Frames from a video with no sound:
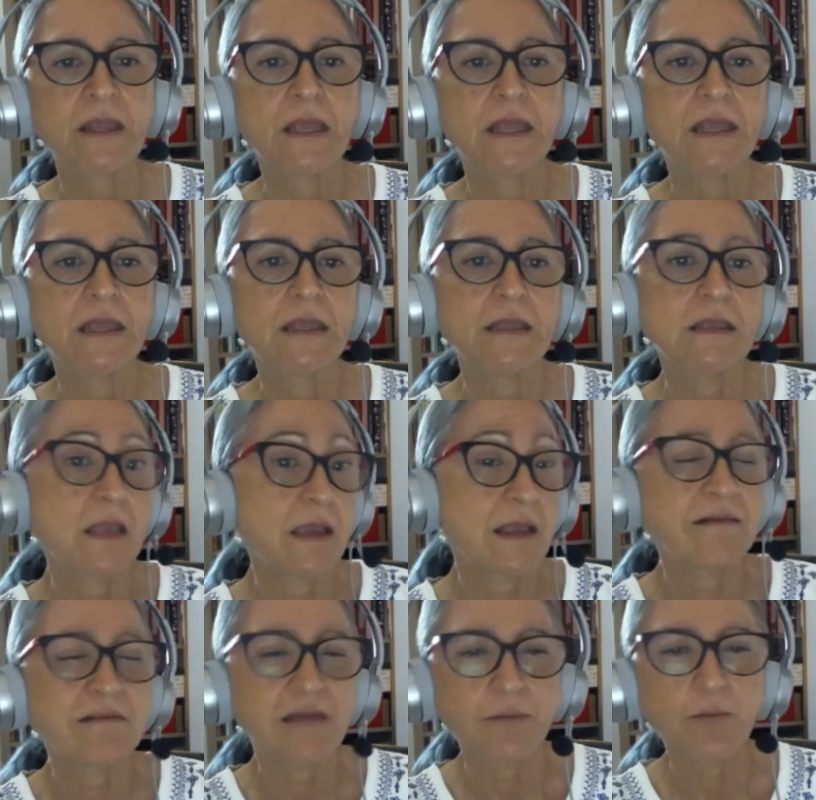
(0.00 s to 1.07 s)
Y en
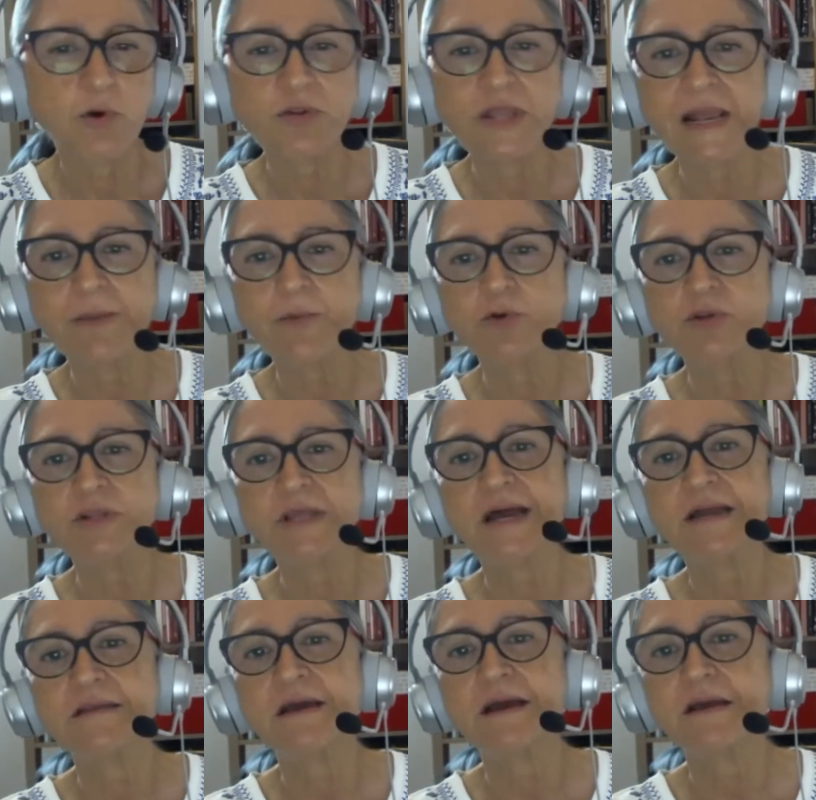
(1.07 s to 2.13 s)
el Sermón de la
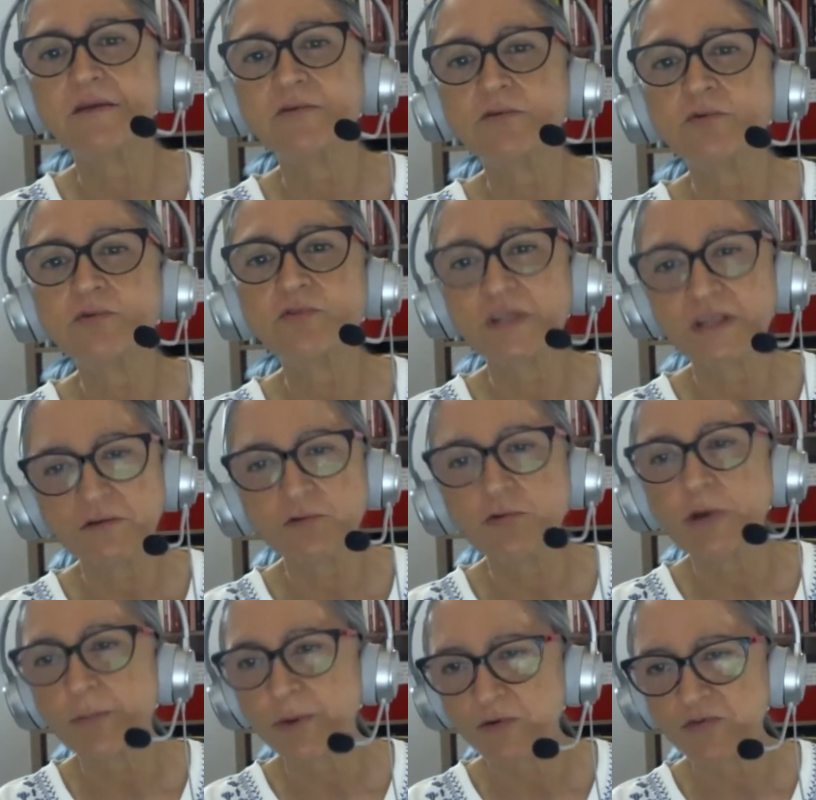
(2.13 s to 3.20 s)
Montaña Jesús hizo
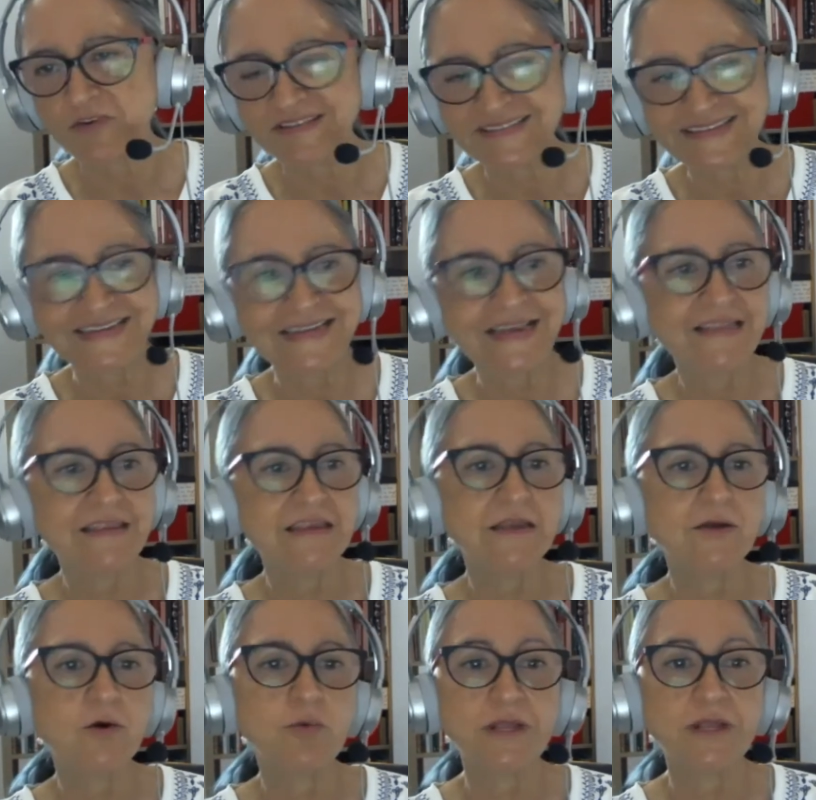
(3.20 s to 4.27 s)
una profecía,
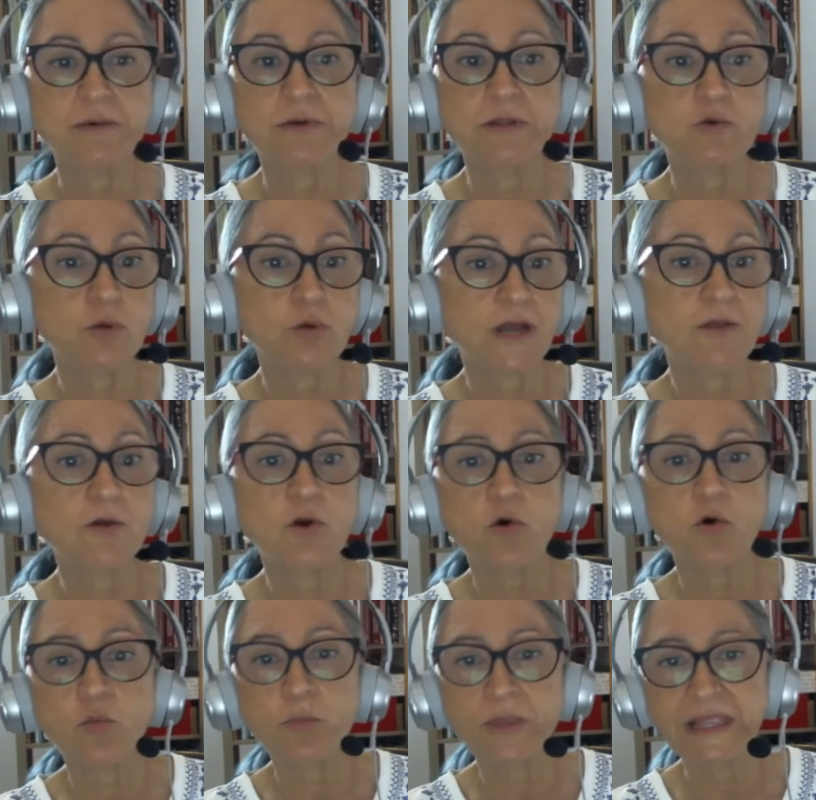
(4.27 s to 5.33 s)
dijo, bienaventurados los
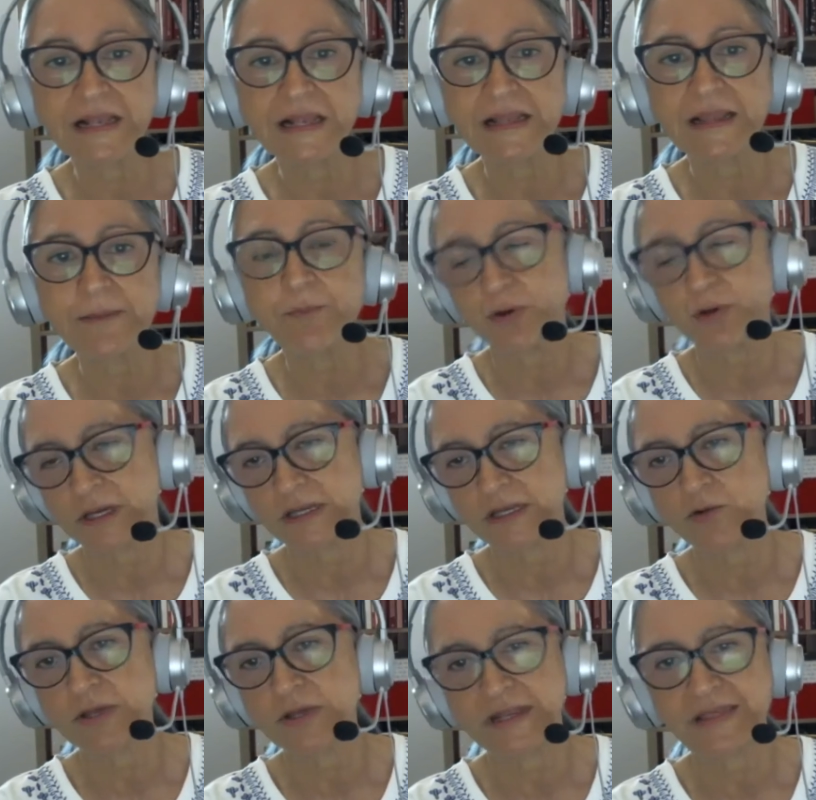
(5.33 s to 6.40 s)
humildes porque
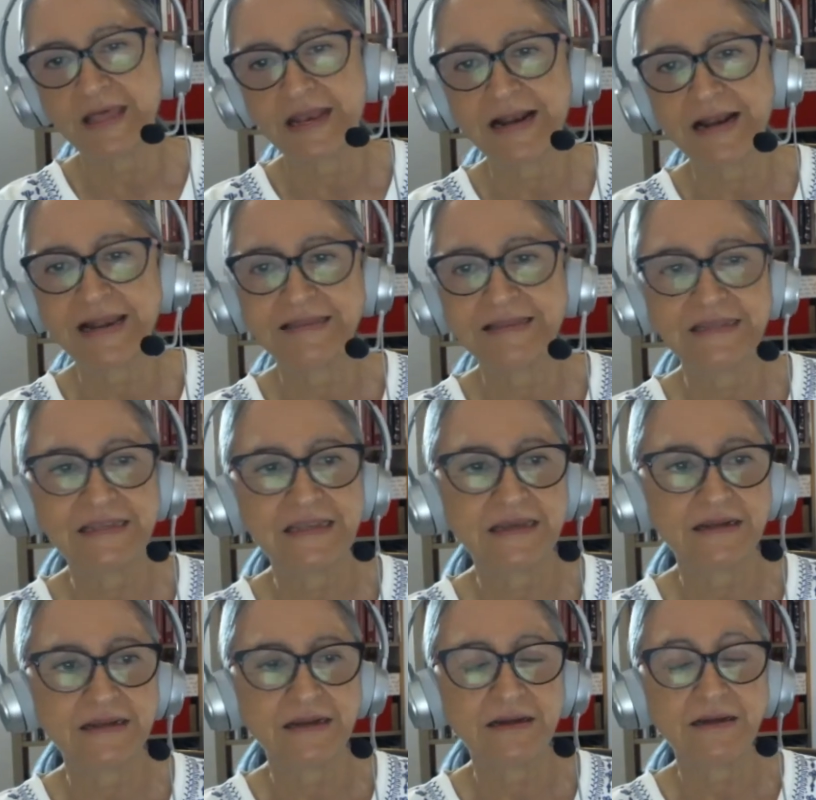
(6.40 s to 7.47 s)
ellos heredarán la
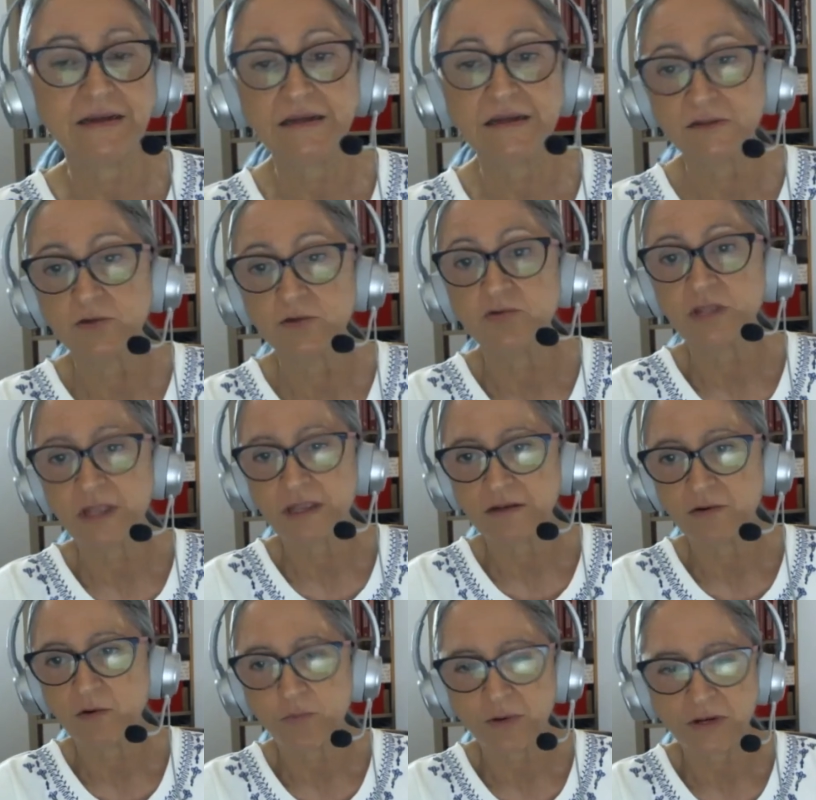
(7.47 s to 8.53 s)
tierra. Entonces
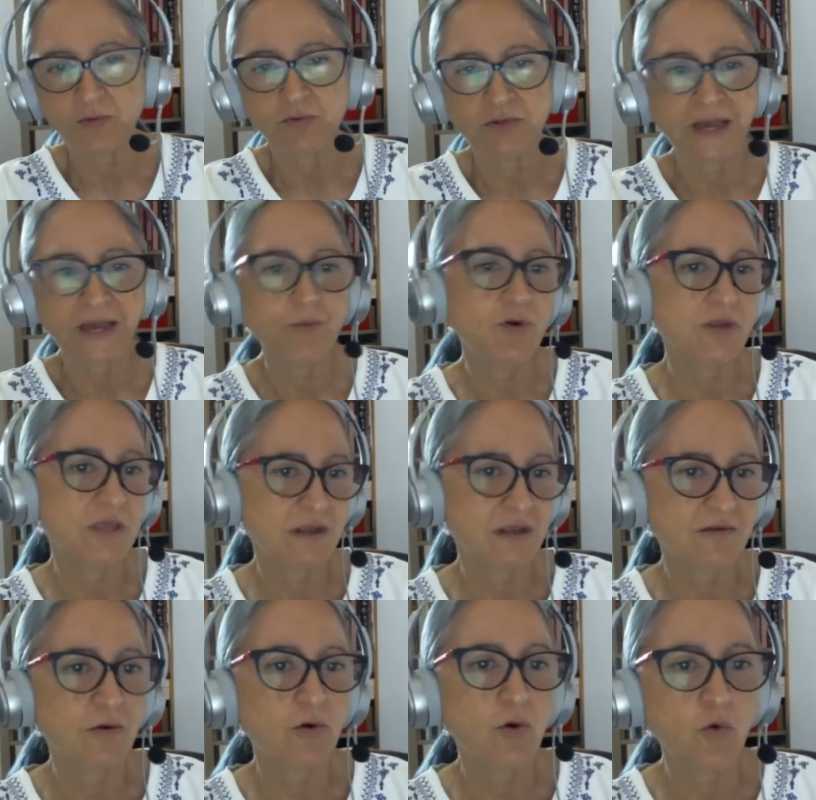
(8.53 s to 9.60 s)
nos preguntamos quiénes
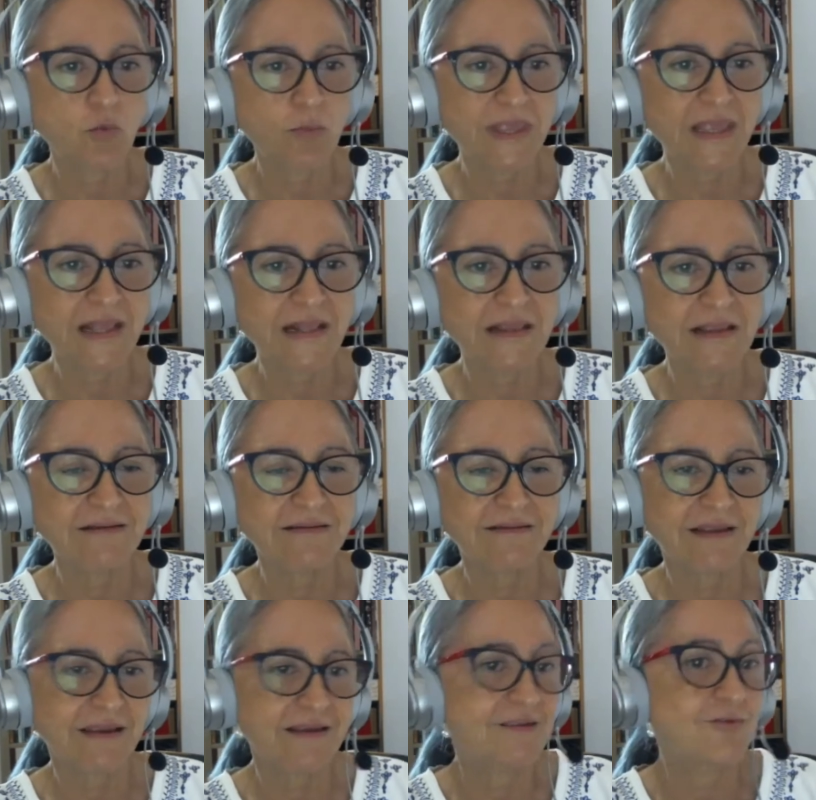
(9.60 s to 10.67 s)
son los humildes,
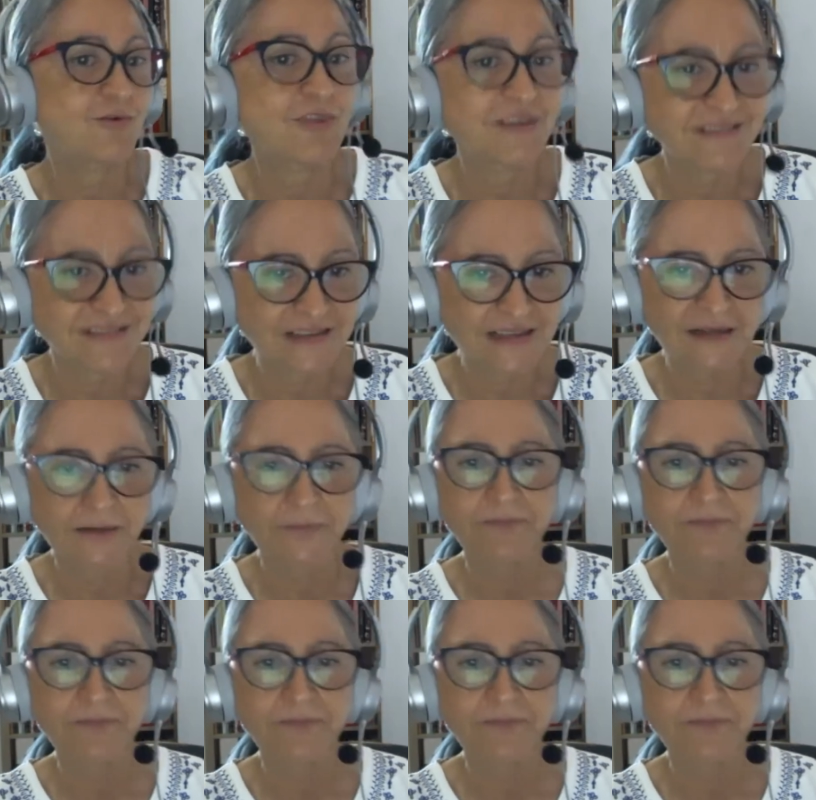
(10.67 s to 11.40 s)
qué quiso decir.